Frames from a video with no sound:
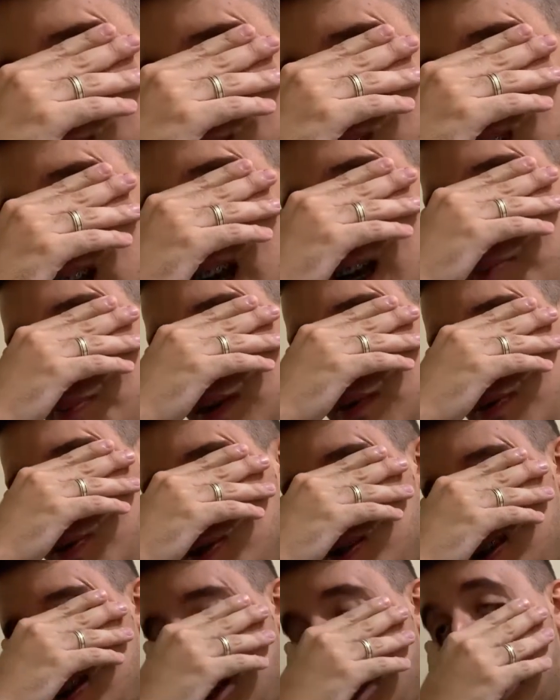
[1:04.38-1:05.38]
falar para
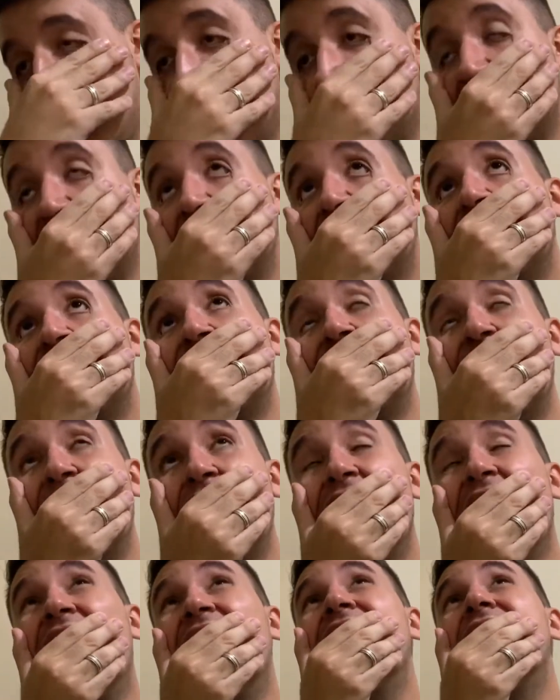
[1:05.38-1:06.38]
vocês.
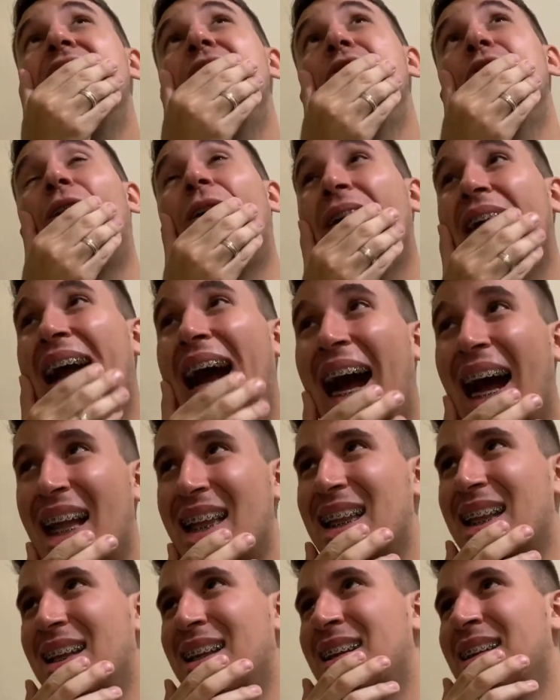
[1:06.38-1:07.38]
Que
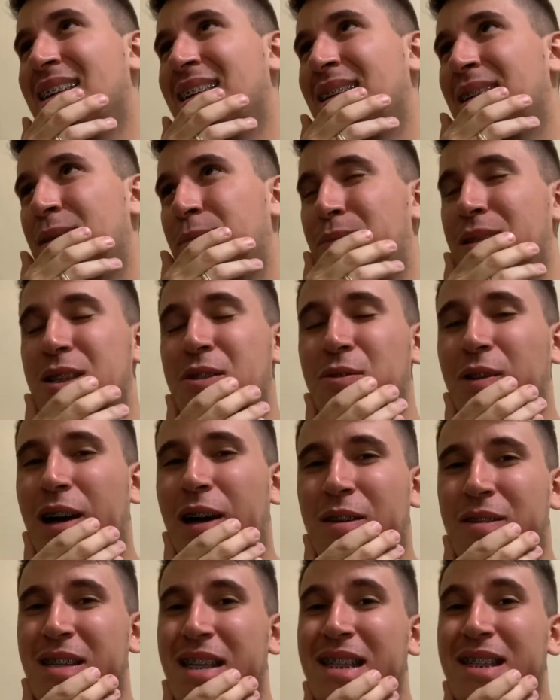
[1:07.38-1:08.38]
jogada!
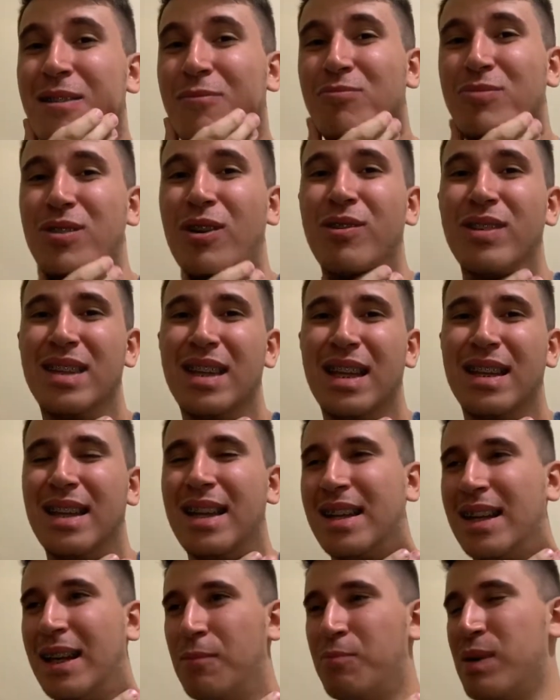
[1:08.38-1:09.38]
Pessoal, vocês não estão
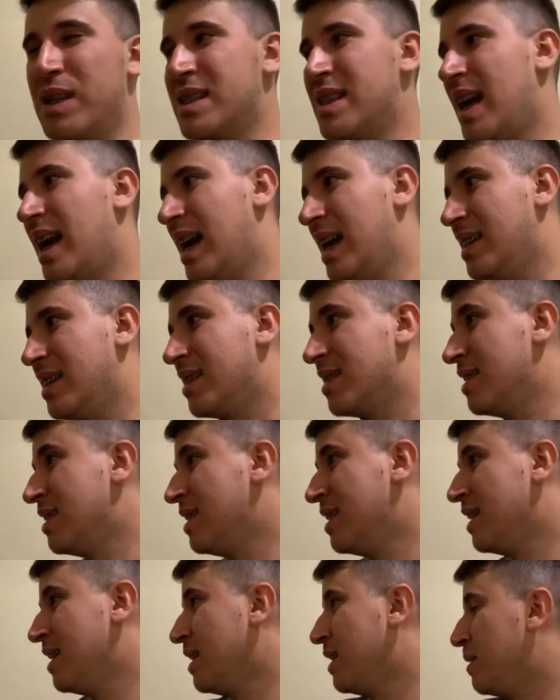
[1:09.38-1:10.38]
entendendo, rapaziada.
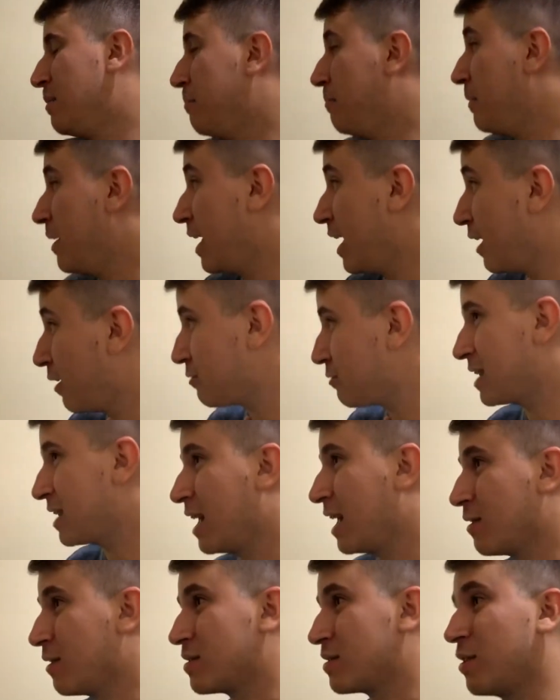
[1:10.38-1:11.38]
Meu
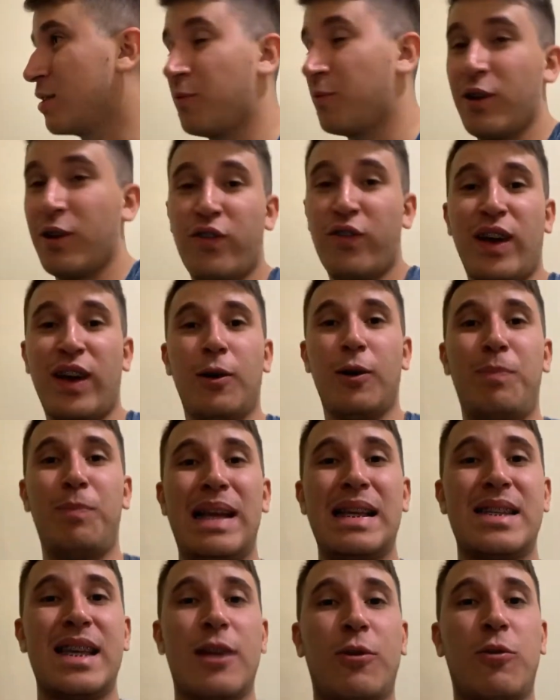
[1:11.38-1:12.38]
Deus, eu, eu, eu
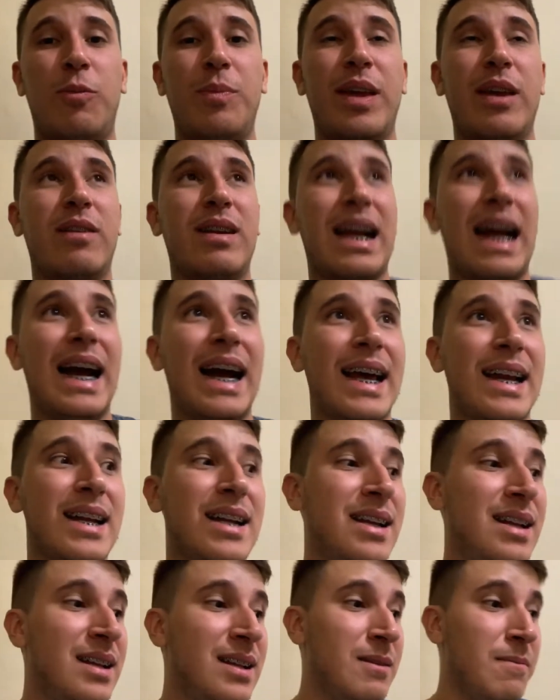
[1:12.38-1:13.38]
pensei comigo, cara,